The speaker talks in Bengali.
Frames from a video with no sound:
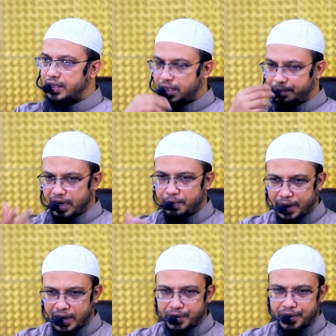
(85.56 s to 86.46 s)
সে পানি
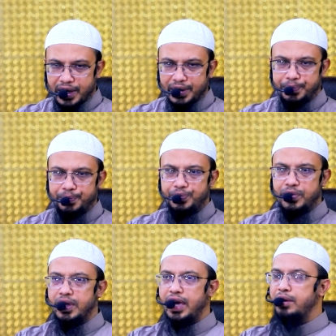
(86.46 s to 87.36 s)
পান করান
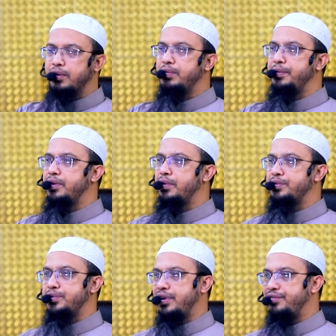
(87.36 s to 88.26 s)
এরকম
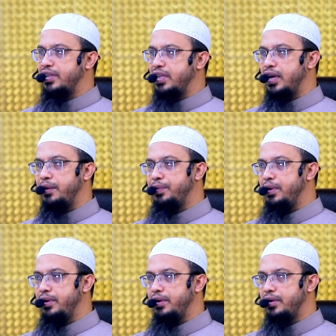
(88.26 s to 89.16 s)
বিভিন্নভাবে সুরা ফাতেহা আপনি
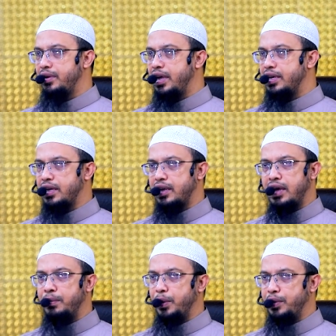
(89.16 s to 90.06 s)
এটা
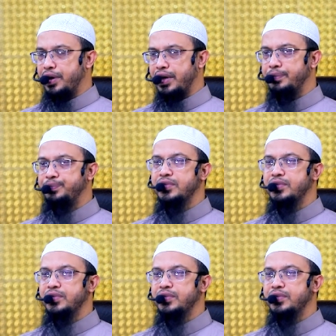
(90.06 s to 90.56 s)
আমল করেন